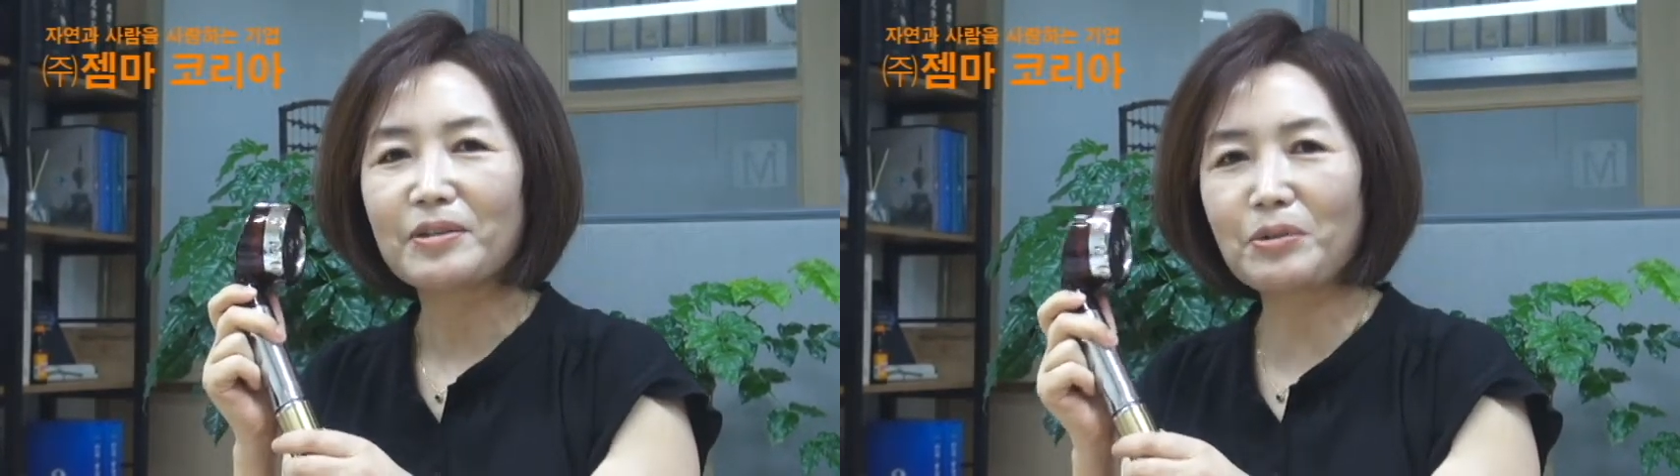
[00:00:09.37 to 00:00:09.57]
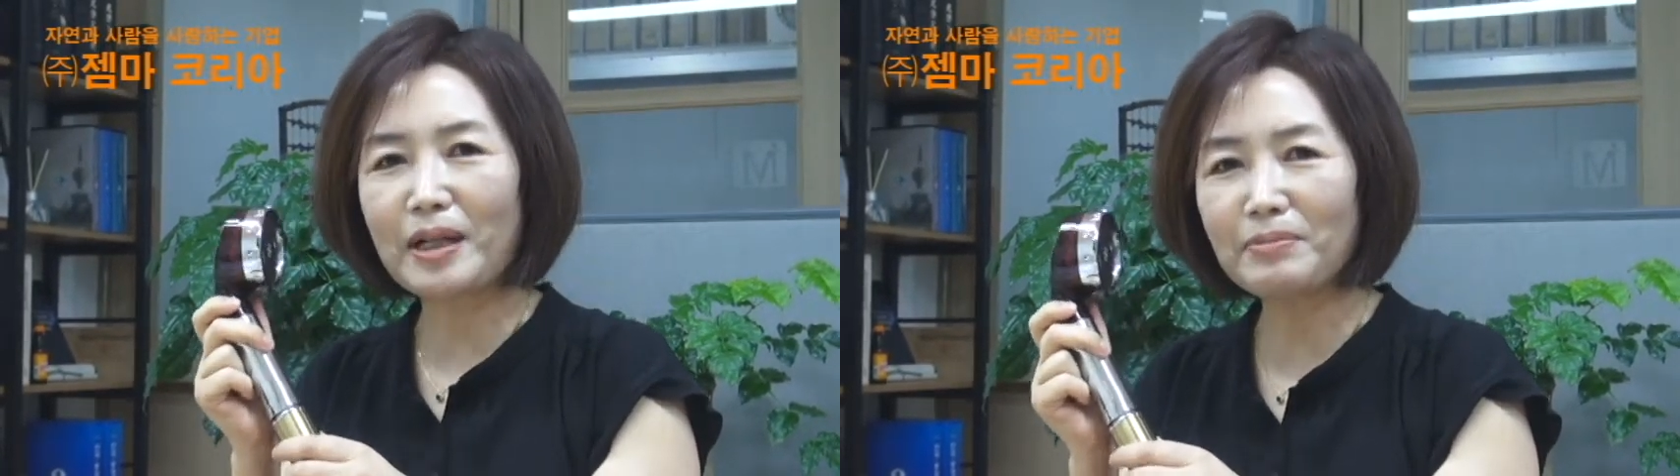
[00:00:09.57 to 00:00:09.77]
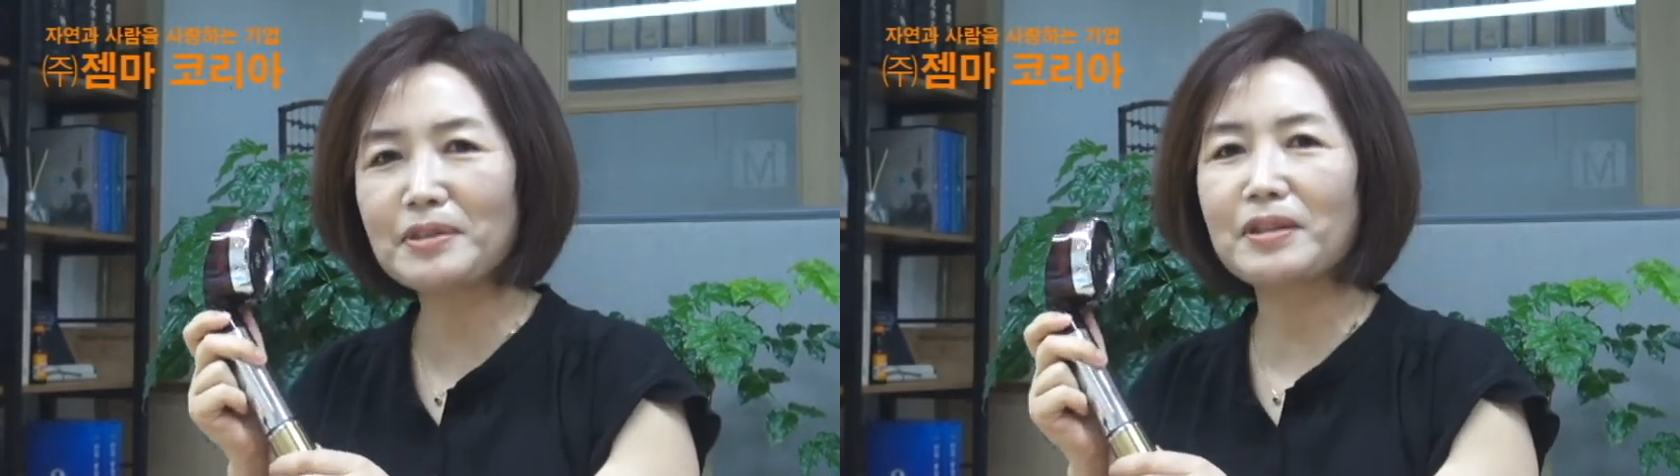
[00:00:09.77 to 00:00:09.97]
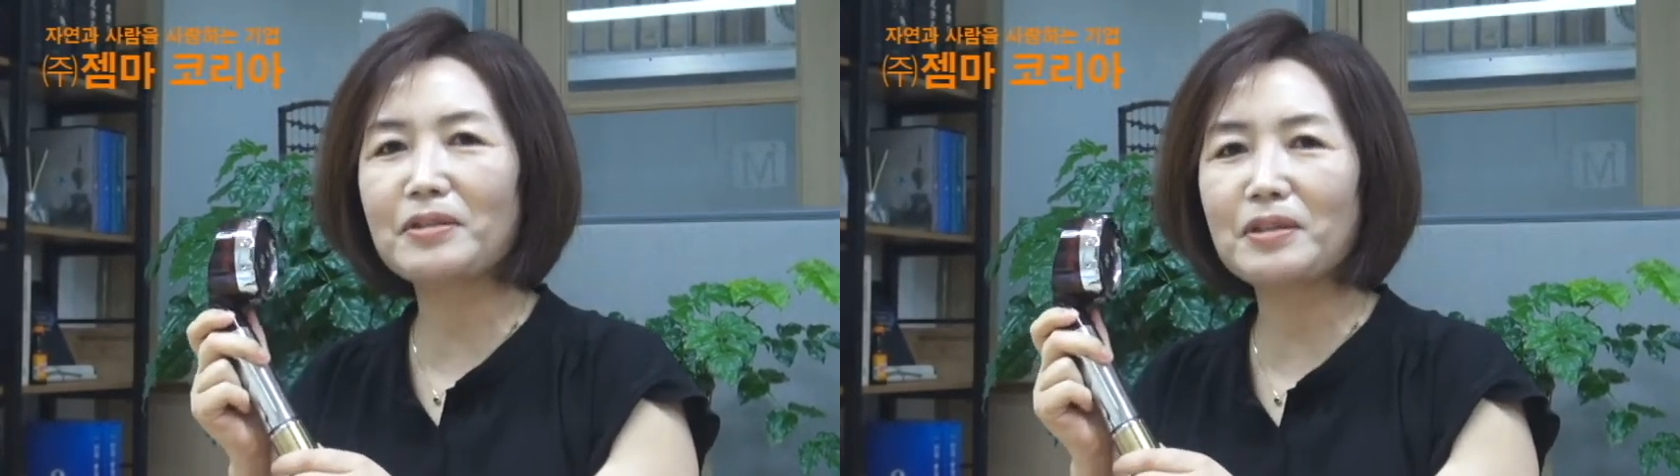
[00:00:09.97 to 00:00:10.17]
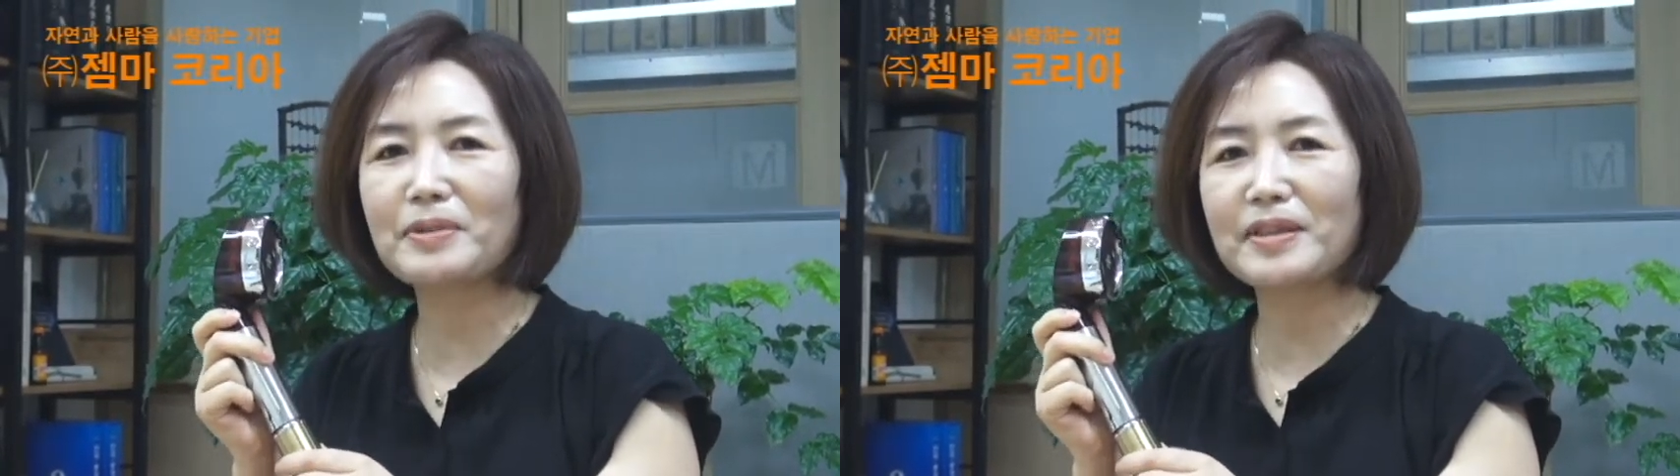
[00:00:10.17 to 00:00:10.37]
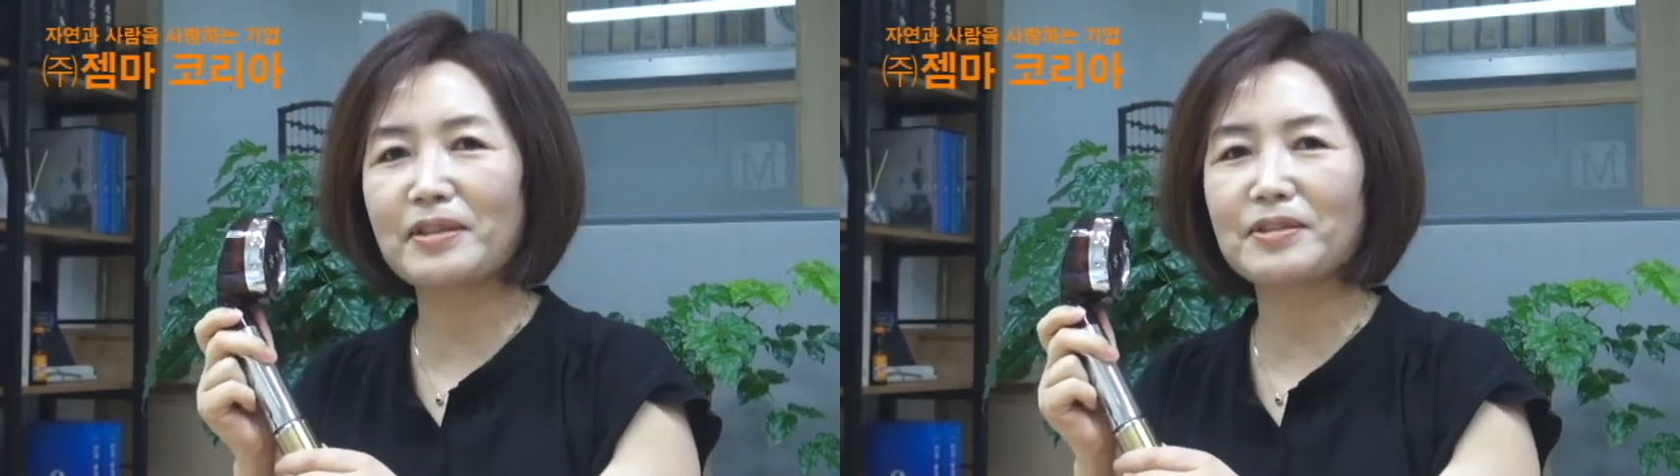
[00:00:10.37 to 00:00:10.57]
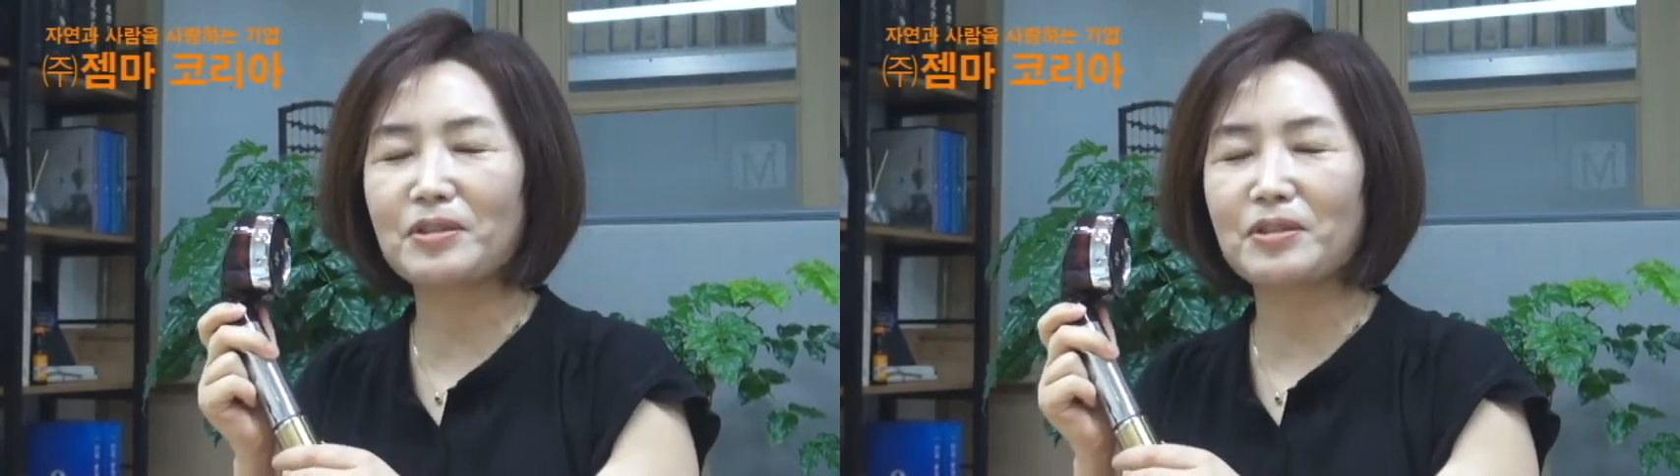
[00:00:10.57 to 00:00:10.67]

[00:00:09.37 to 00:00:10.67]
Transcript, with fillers: 꼭 한번 사용해 보세요.